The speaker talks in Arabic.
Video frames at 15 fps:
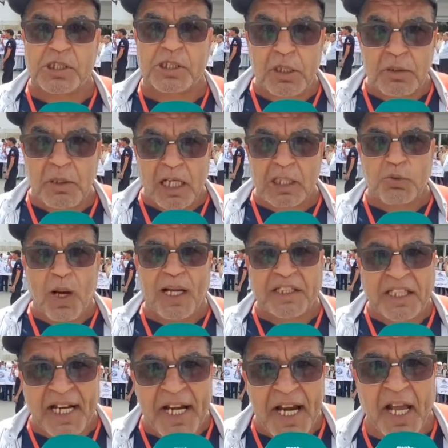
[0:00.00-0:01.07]
بالاصوات
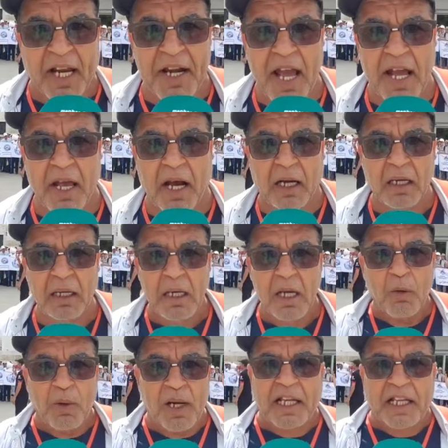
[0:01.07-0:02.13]
ديالنا حنايا
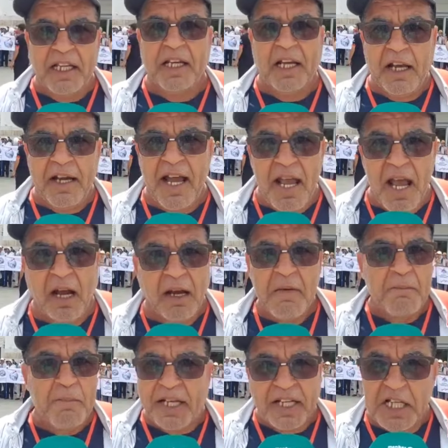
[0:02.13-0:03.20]
ولكن حنايا
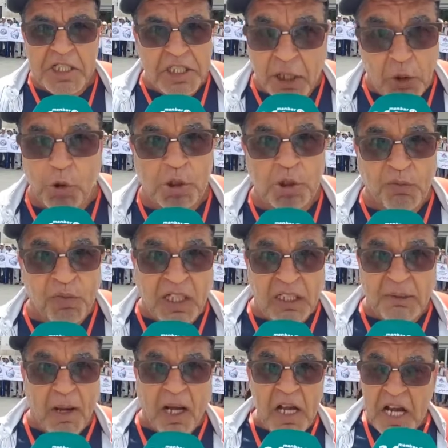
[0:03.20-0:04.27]
ما كناش كنخرجوا في
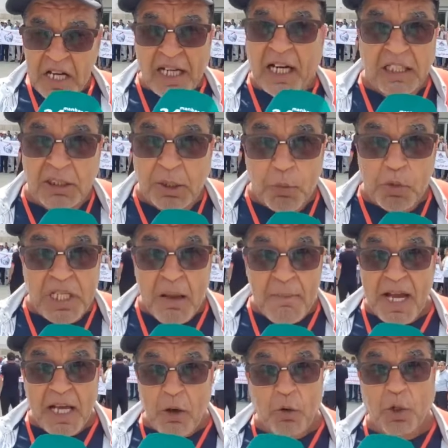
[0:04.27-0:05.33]
الخدمه كنا كنضربوا
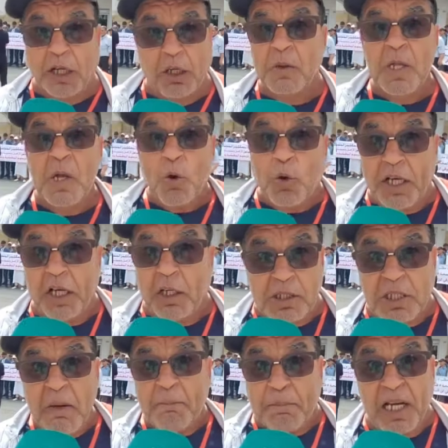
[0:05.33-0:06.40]
التماره وكان
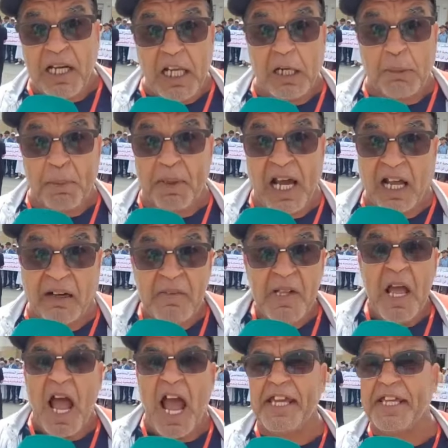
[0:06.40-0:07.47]
بالليل بالنهار
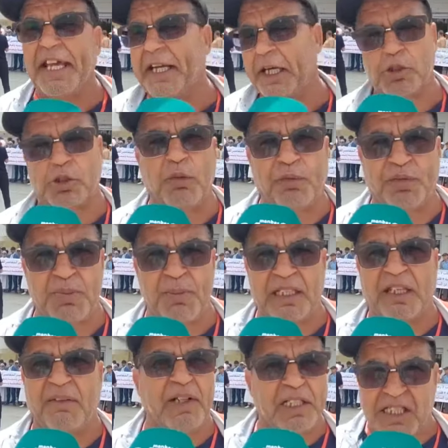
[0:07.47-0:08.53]
اي ريزو باش ما
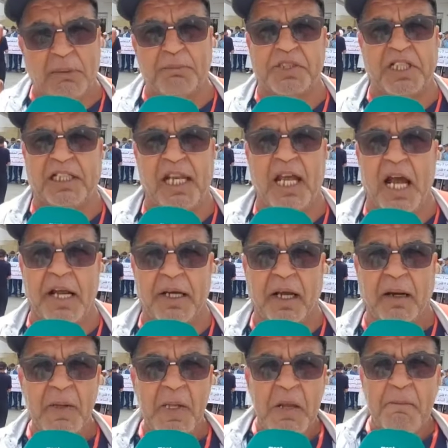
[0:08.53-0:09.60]
دير مشيت ليها
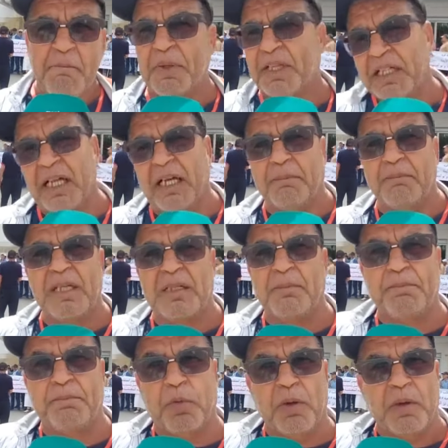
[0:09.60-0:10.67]
انا من
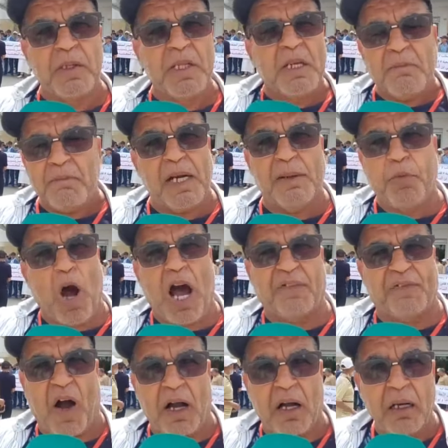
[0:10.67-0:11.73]
من من
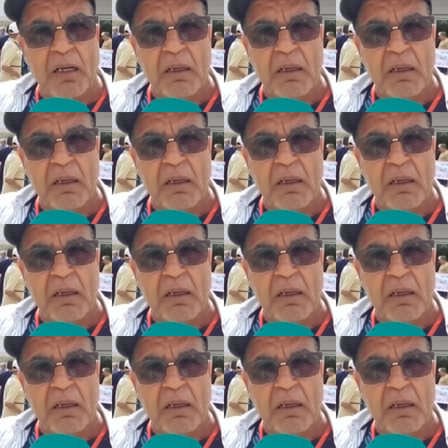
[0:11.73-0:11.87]
بوعرفه